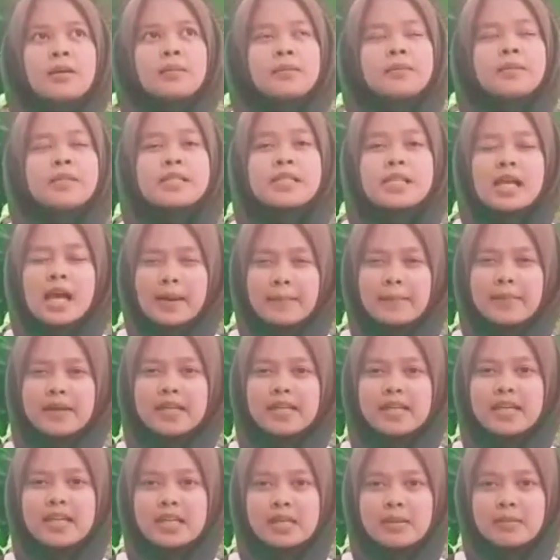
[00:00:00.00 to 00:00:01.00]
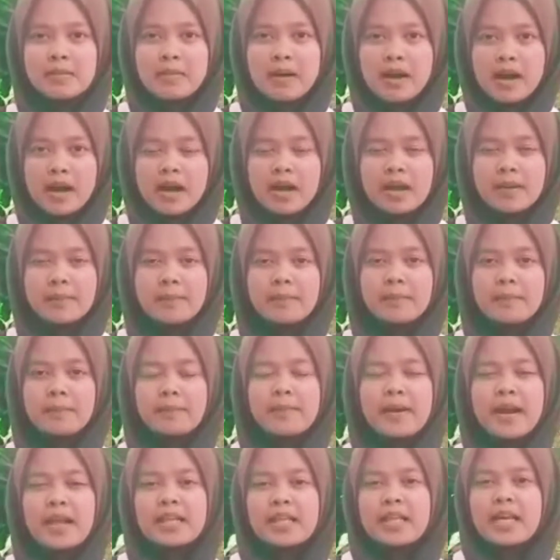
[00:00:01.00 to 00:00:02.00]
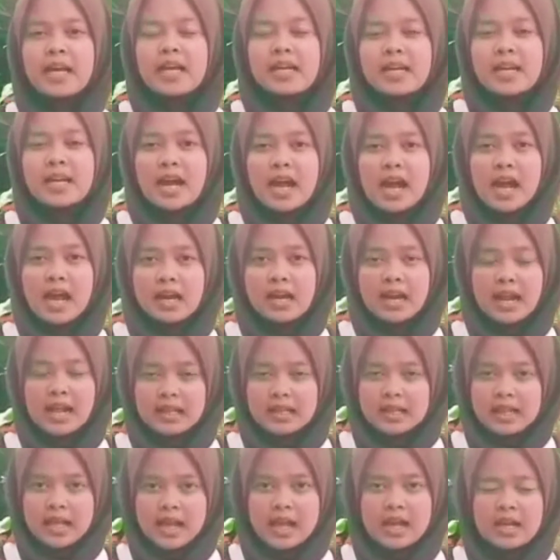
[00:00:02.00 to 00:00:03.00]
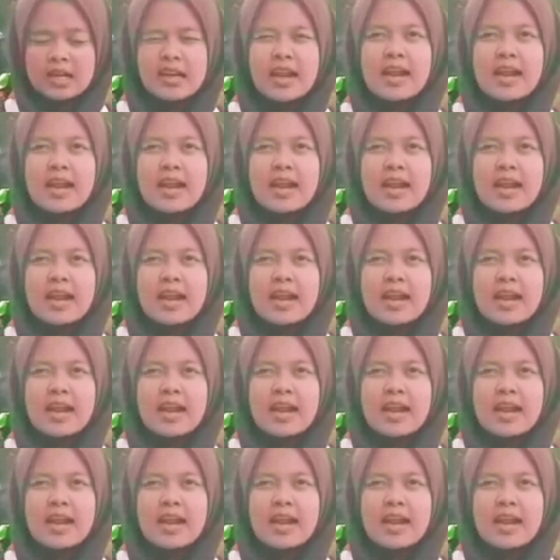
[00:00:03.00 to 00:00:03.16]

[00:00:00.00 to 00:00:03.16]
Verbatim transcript: bisa menerima praktikan yang akan datang